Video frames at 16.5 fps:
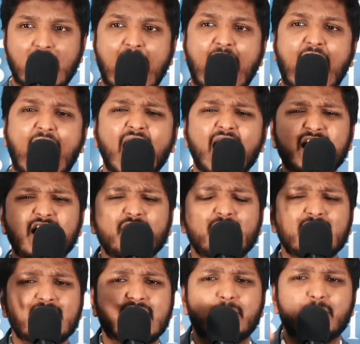
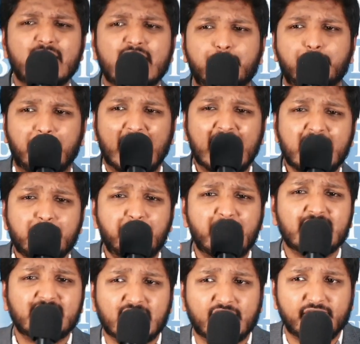ஆண்டவர் நம்மளை
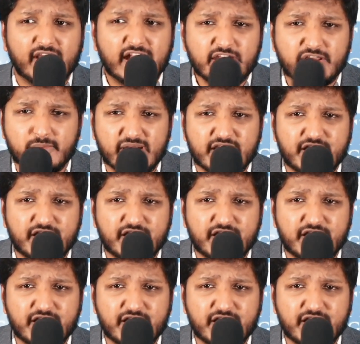பயன்படுத்த வேண்டும் என்று